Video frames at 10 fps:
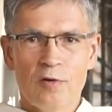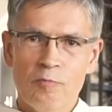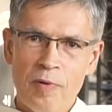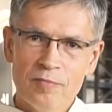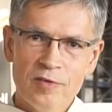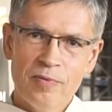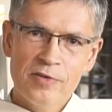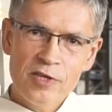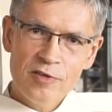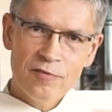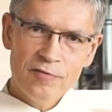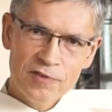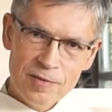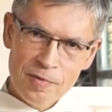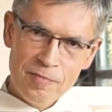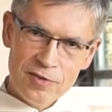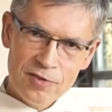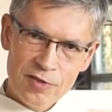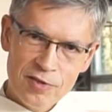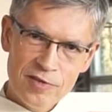Upomnij, bo jeśli on w tym
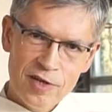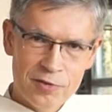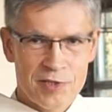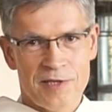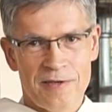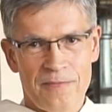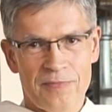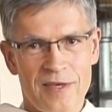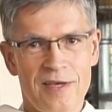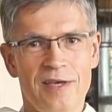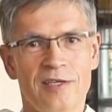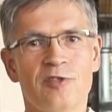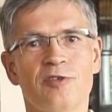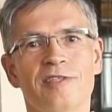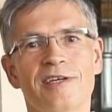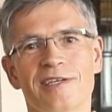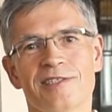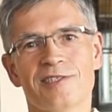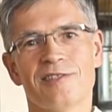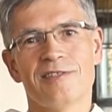momencie się nie ocknie, jeśli
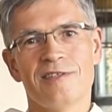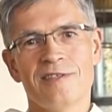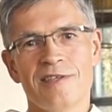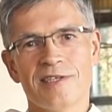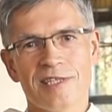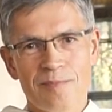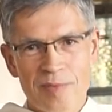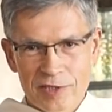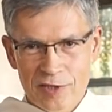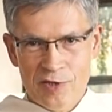teraz nie zabierze